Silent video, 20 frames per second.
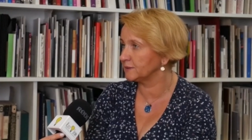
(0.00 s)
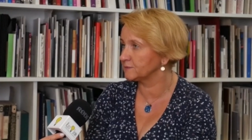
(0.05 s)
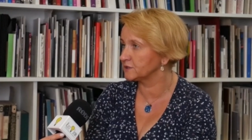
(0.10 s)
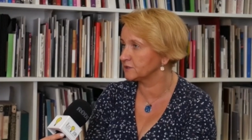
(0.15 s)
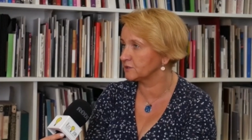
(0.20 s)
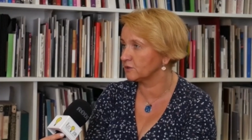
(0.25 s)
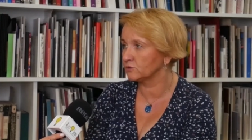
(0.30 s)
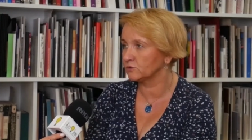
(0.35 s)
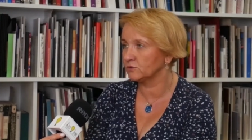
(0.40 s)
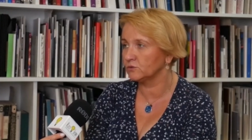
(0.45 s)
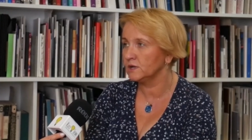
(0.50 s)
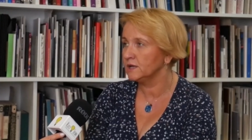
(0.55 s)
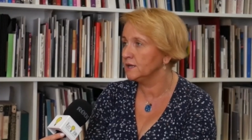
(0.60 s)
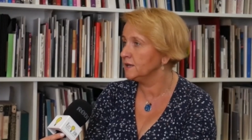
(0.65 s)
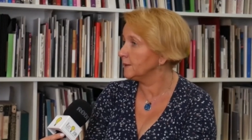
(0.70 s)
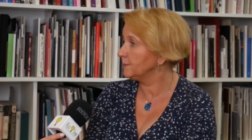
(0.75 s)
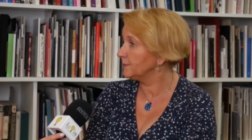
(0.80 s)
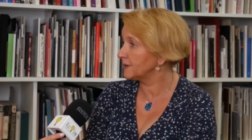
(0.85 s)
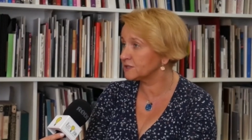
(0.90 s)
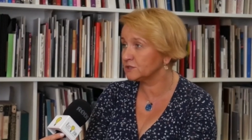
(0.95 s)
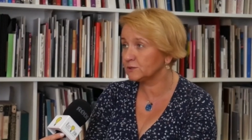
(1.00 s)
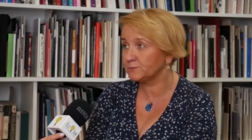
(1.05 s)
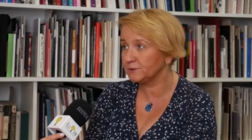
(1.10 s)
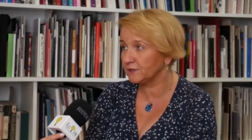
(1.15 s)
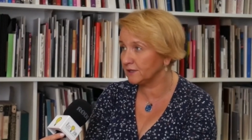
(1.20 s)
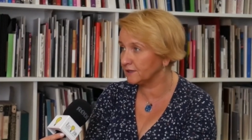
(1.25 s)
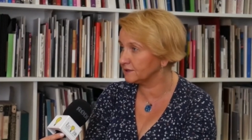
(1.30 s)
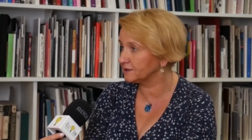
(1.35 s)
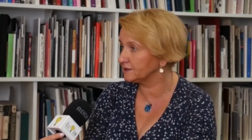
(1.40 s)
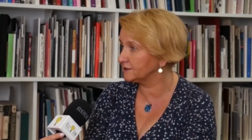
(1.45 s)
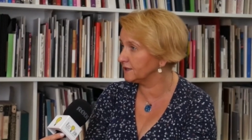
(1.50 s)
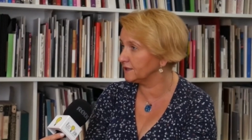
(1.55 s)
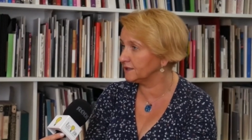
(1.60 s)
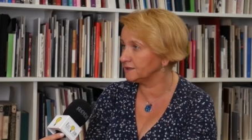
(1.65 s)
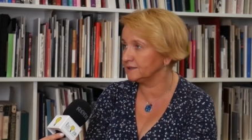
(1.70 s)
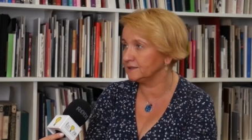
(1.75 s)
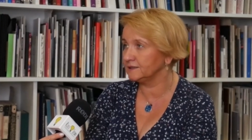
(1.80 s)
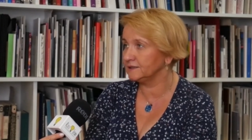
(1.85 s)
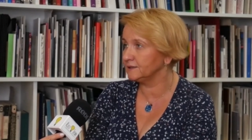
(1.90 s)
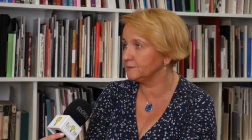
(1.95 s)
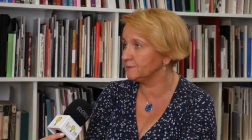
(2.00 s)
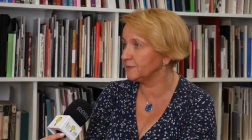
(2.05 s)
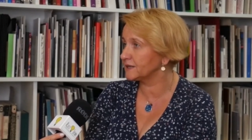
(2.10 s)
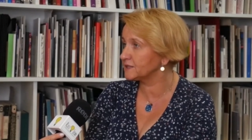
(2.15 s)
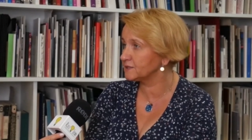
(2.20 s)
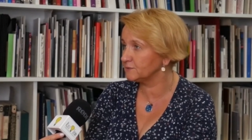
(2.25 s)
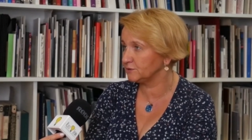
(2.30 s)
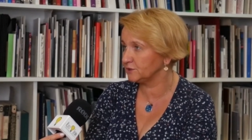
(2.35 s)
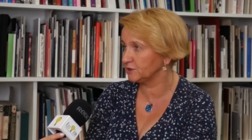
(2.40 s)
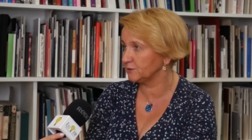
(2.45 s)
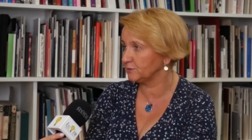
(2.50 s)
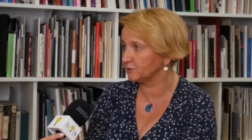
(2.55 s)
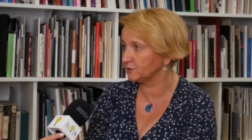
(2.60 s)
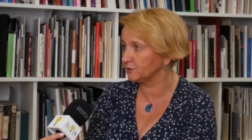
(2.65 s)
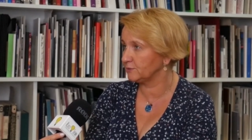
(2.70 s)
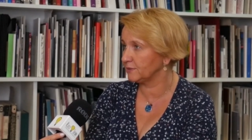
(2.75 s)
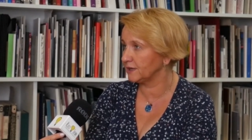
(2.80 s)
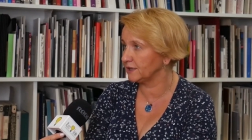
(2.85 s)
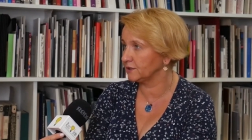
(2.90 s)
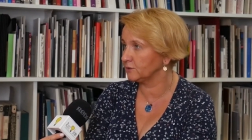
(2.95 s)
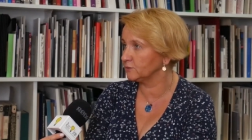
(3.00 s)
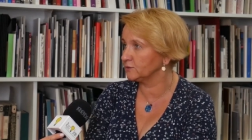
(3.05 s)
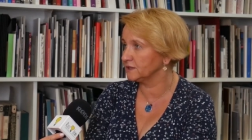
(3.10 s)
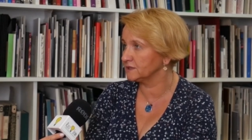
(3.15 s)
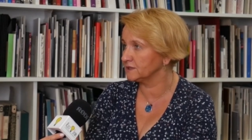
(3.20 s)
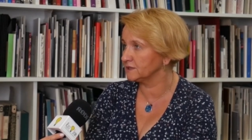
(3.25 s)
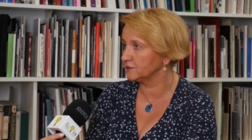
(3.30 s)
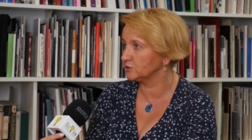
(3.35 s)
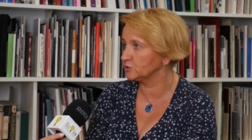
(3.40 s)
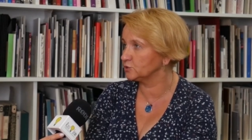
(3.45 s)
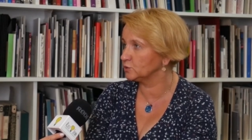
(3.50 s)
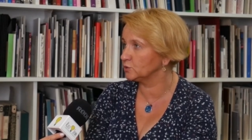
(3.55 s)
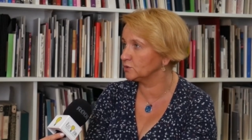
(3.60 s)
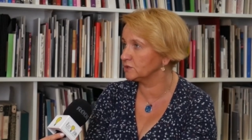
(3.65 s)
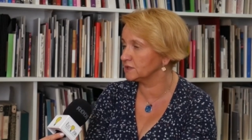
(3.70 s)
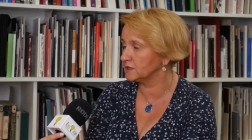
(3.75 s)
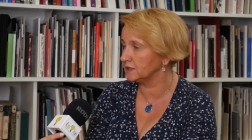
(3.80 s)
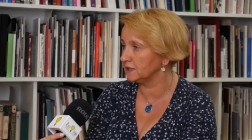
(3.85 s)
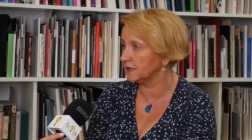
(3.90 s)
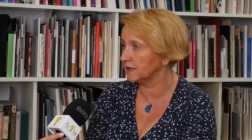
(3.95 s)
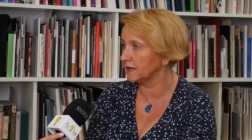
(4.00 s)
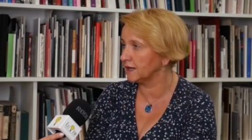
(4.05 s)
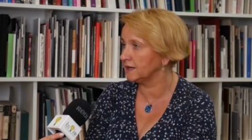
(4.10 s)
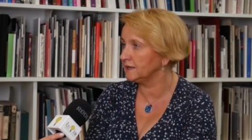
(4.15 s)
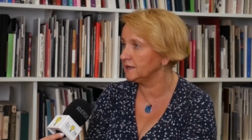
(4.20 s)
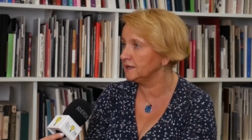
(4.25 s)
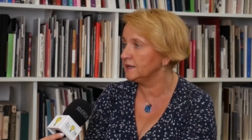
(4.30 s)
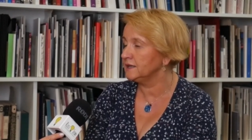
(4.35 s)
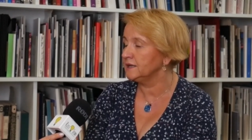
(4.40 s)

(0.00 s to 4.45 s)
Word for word: Białymstoku. Bardzo piękne i bardzo mi się podobają. Jest ich sztuk kilka,